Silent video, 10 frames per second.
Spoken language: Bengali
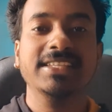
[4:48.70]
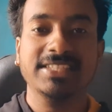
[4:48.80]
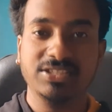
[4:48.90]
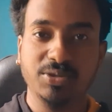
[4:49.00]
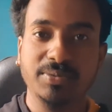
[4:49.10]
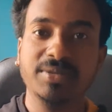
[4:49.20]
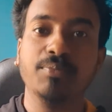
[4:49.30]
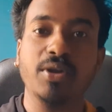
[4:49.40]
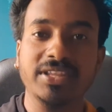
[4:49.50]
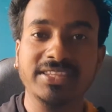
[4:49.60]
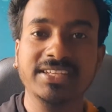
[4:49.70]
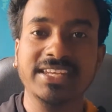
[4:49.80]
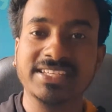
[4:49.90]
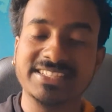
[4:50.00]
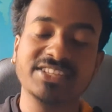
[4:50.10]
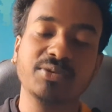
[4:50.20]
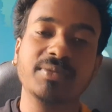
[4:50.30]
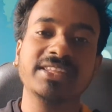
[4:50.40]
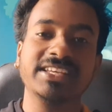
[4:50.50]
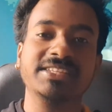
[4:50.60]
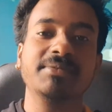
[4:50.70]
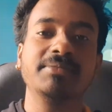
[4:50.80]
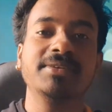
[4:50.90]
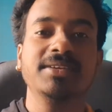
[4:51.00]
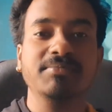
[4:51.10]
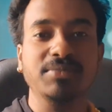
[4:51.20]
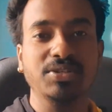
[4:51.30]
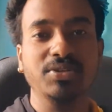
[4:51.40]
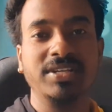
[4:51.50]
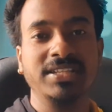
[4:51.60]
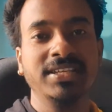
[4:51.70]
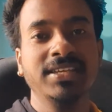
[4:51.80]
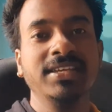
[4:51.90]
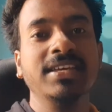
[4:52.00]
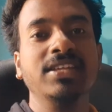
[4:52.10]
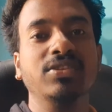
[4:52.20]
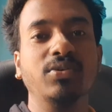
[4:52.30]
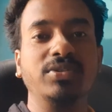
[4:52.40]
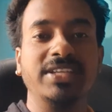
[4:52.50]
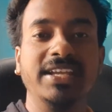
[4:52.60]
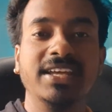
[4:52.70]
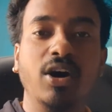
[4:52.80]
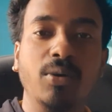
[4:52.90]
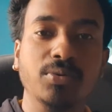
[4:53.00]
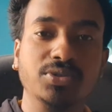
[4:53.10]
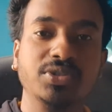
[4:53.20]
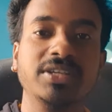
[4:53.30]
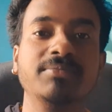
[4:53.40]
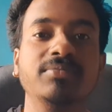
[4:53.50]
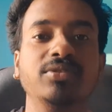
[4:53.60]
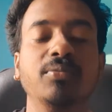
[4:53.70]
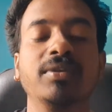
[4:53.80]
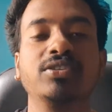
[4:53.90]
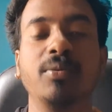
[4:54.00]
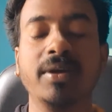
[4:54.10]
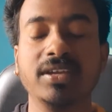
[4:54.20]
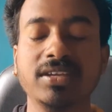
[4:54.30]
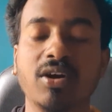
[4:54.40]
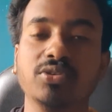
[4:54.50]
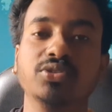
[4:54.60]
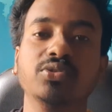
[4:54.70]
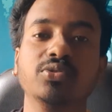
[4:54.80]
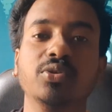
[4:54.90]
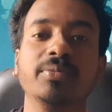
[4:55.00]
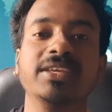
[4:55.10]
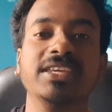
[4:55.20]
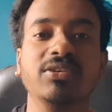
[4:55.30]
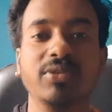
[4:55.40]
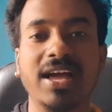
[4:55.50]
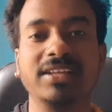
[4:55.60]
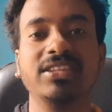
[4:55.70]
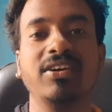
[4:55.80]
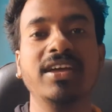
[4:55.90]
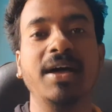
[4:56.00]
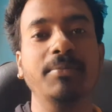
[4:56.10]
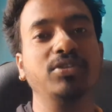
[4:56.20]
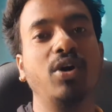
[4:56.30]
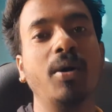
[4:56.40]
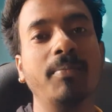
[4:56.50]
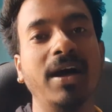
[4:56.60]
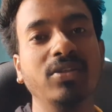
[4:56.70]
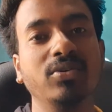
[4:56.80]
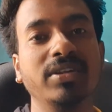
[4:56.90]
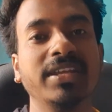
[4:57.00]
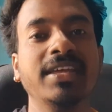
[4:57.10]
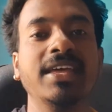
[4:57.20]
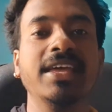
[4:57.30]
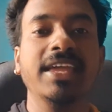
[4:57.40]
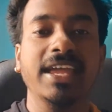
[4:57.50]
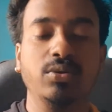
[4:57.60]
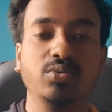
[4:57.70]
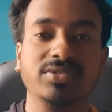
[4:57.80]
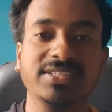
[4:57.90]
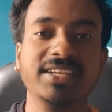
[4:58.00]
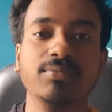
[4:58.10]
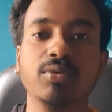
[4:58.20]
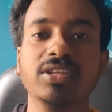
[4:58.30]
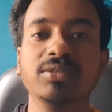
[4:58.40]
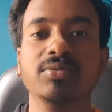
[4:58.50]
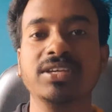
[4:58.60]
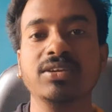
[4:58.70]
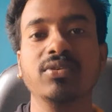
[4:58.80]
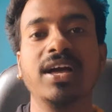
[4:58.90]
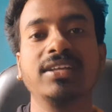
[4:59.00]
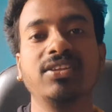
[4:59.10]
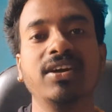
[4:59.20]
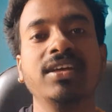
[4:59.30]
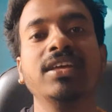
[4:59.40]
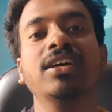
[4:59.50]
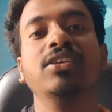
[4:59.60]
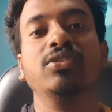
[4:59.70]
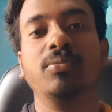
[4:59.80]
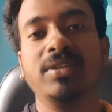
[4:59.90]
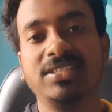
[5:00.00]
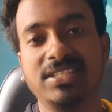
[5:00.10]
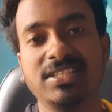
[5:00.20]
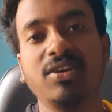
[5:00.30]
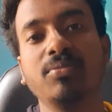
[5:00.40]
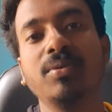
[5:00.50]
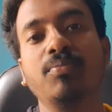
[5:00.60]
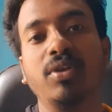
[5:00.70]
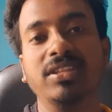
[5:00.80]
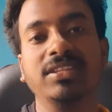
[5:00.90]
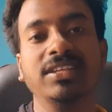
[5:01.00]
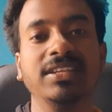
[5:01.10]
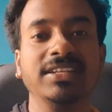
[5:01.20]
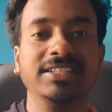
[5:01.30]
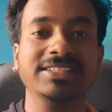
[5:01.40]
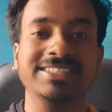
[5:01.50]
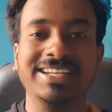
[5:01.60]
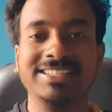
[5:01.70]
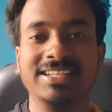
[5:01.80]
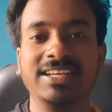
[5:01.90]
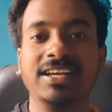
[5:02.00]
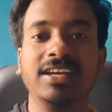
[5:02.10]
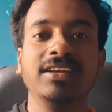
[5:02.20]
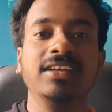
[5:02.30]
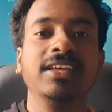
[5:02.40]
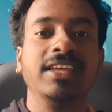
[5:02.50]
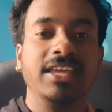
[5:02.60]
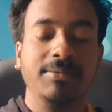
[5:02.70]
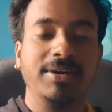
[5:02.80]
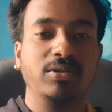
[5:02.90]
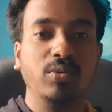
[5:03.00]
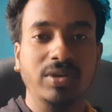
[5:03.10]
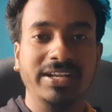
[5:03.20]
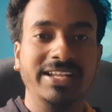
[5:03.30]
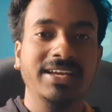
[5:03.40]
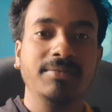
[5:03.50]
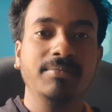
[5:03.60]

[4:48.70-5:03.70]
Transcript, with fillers: যে ছবিটি পরের দিন নেক্সট ডে তোমরা দেখতে পারবে ভিডিওটাতে তো সেটা অবশ্যই তোমরা সবাই অংশগ্রহণ করবে কি করে আঁকতে হয় আমি সব ভালো করে এ টু জেড বলে দেবো কী করে আঁকতে হয় তোমরা চেষ্টা করবে পরের দিন যারা যারা এবার করলে না